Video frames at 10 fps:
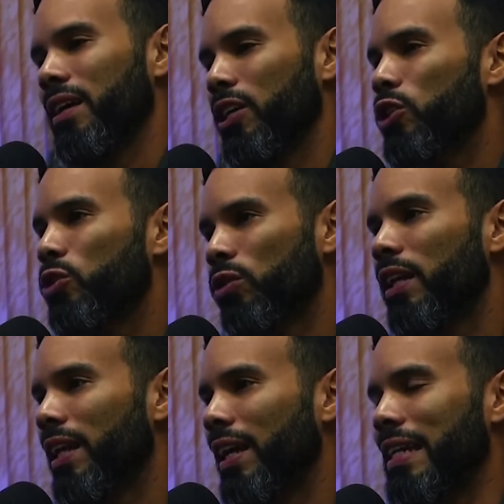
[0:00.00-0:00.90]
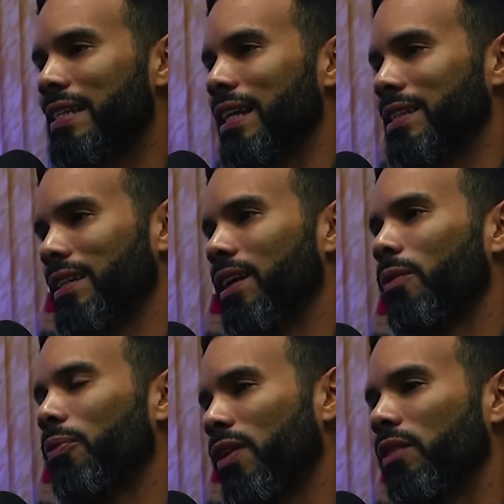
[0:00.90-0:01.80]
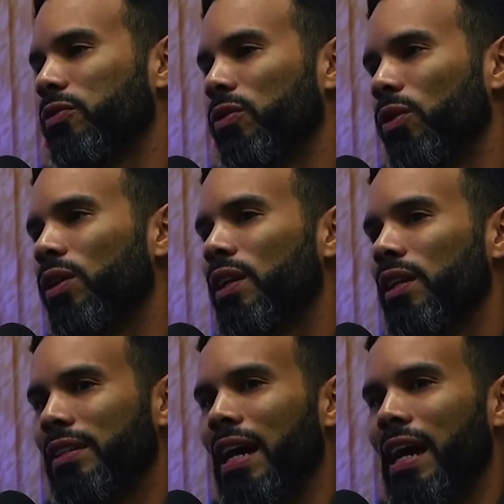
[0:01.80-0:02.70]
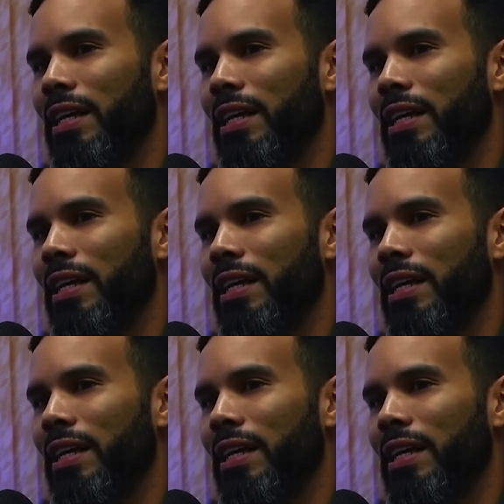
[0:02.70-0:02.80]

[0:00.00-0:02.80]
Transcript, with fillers: Estuda a legalização, por favor, tá?